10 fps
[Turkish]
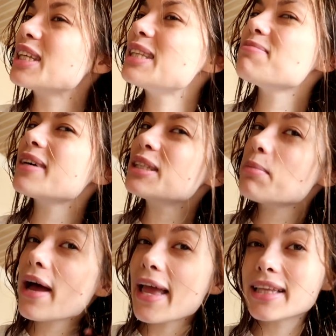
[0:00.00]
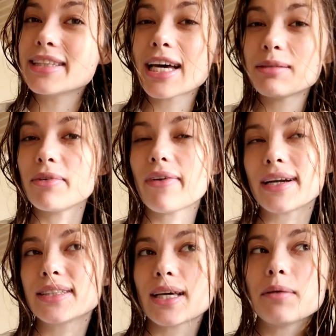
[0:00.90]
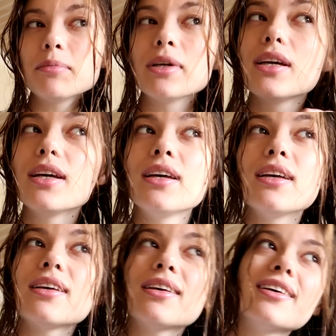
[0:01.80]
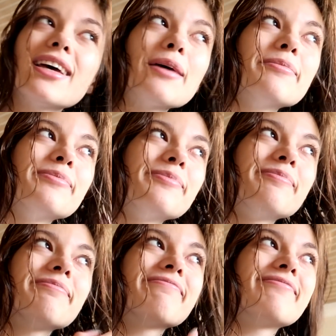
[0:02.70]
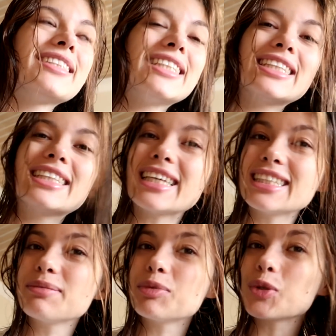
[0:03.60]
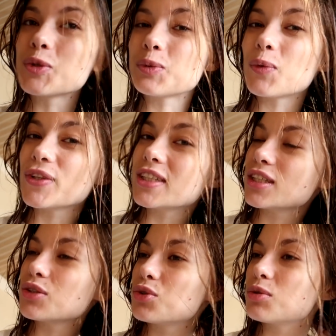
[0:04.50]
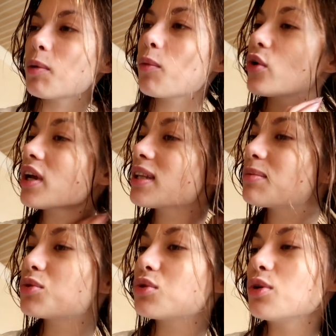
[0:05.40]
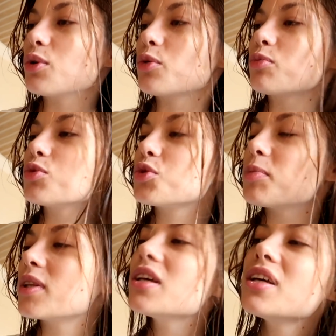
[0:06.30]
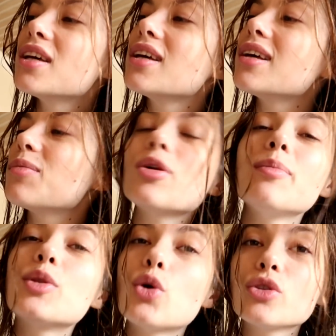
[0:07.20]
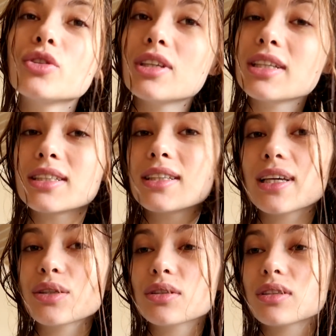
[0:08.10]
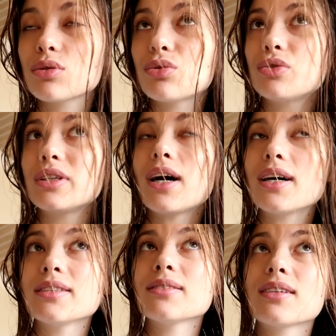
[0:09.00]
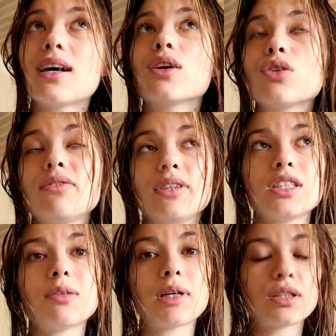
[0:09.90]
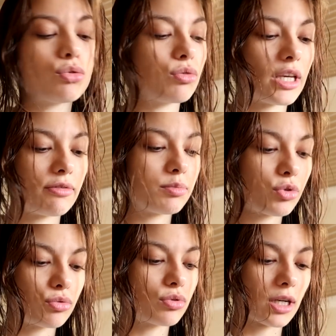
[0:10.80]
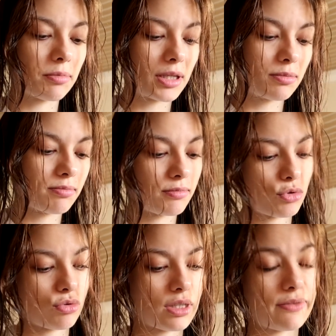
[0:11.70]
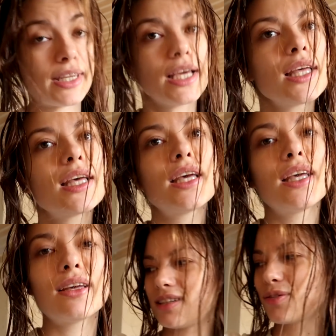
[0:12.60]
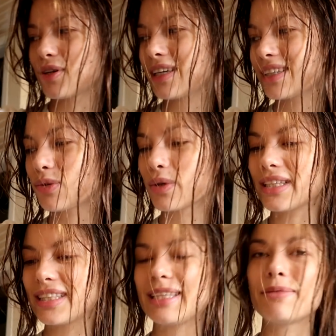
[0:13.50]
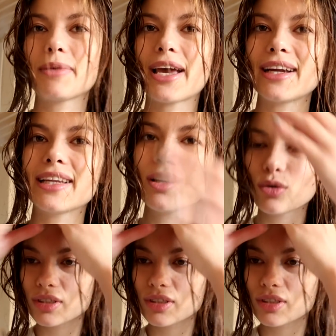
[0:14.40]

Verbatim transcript: Dedim acaba elden mi versem? Ee, hem tanışmış olurum onunla diye düşündüm ama oraya da bir türlü yolum düşmedi. Böyle bir döngüye girden kötü yarın kargoya vereceğim artık. Çünkü evim çok uzak benim onun evine. Hani oraya çok gittiğim bir yer değil.